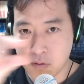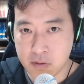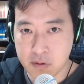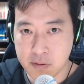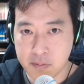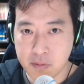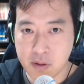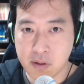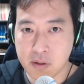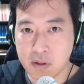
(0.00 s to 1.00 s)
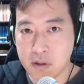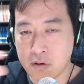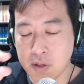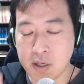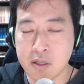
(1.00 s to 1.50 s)
う、
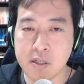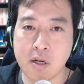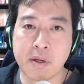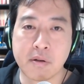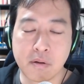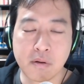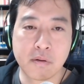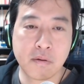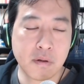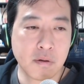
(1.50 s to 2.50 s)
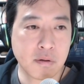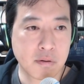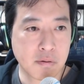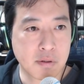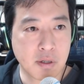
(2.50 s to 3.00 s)
入念に調べるという、そういう
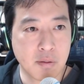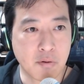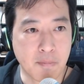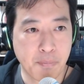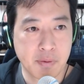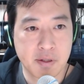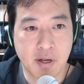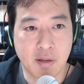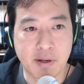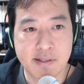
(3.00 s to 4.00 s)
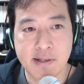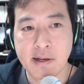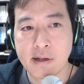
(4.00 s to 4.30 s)
操作にも使えます。